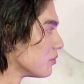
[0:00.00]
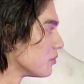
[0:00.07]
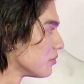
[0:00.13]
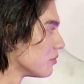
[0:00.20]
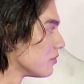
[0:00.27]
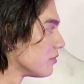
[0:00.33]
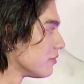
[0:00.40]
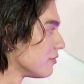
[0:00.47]
ไร
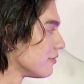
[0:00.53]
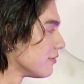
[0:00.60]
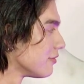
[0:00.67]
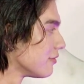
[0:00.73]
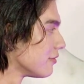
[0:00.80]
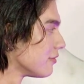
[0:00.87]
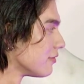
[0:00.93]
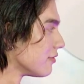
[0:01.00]
ฟ
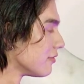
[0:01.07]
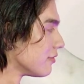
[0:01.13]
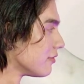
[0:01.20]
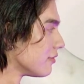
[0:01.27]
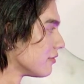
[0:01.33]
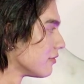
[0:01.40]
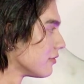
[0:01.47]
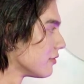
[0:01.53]
บินมา
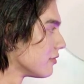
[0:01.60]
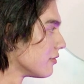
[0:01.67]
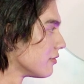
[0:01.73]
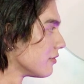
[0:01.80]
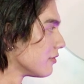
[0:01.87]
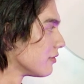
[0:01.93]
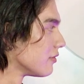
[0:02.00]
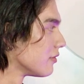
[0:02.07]
คู่กันเย
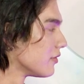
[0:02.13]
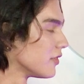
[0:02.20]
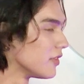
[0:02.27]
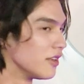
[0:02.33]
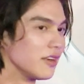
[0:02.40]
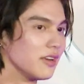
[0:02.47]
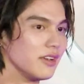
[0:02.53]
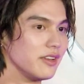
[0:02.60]
อะไหมรออะไร
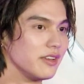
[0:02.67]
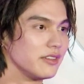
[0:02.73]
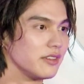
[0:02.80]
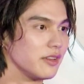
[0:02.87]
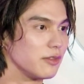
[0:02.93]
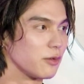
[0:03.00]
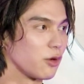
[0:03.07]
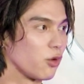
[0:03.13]
เงี้ย
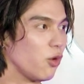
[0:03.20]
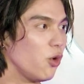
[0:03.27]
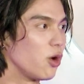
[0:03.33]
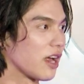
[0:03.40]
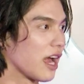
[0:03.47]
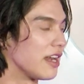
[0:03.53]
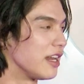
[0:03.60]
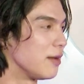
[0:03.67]
คู่
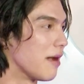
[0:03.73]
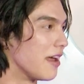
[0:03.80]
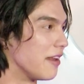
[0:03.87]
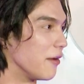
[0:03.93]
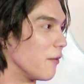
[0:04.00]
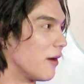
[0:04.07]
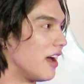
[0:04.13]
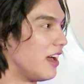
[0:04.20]
กันนี่หมาย
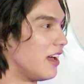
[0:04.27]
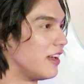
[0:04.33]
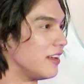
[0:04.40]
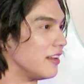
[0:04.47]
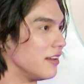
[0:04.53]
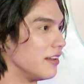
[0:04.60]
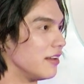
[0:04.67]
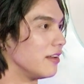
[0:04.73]
ถึงว่า
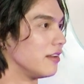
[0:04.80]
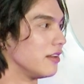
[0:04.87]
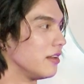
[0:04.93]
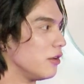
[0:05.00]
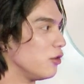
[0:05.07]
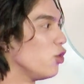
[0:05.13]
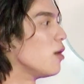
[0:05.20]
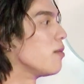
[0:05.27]

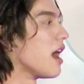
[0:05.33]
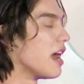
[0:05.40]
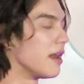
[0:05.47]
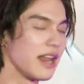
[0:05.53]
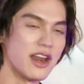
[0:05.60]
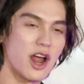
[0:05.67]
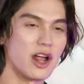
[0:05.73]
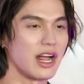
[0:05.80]
ร่วมงาน
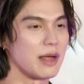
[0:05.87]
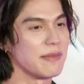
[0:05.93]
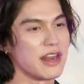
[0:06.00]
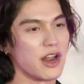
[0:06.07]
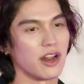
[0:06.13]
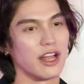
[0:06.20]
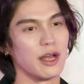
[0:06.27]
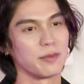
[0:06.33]
แน่นอนครับแน่
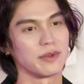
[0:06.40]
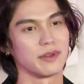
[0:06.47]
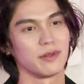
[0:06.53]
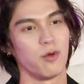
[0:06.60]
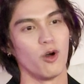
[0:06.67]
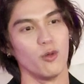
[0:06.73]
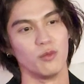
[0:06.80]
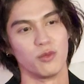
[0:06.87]
นอนครับ
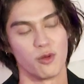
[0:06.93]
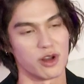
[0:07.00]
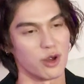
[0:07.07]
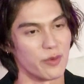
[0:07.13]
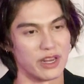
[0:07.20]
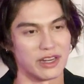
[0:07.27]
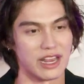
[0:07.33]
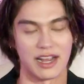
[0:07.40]
ผมผมกับ
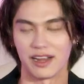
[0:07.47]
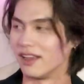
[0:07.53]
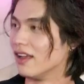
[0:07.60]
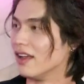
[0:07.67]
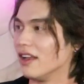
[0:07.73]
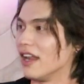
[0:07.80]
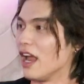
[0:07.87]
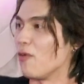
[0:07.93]
วินยัง
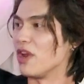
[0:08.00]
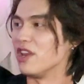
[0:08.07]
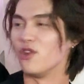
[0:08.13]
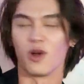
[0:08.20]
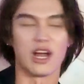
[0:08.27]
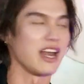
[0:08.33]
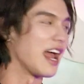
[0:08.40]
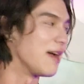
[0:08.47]
เนี่ยวินอ
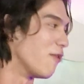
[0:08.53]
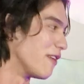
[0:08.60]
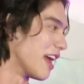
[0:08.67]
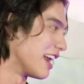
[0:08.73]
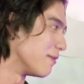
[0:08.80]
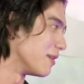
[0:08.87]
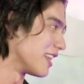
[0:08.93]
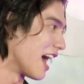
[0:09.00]
ยู่ข้างในผมอ
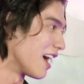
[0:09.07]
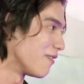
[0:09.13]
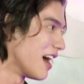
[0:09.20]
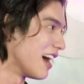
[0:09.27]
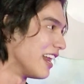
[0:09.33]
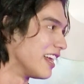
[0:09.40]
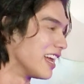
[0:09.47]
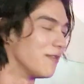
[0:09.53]
ยากได้ไปทัก
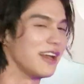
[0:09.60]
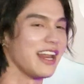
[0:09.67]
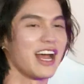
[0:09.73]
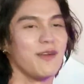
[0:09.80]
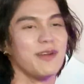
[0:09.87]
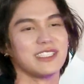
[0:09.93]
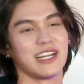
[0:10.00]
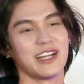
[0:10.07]
มากเลยยังไม่ได้
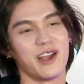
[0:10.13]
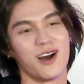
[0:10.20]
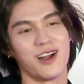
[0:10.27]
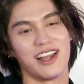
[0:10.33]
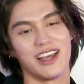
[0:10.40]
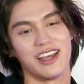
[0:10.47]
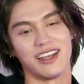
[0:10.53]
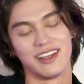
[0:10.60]
เข้าไปเจอน้อง
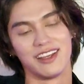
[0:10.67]
เลย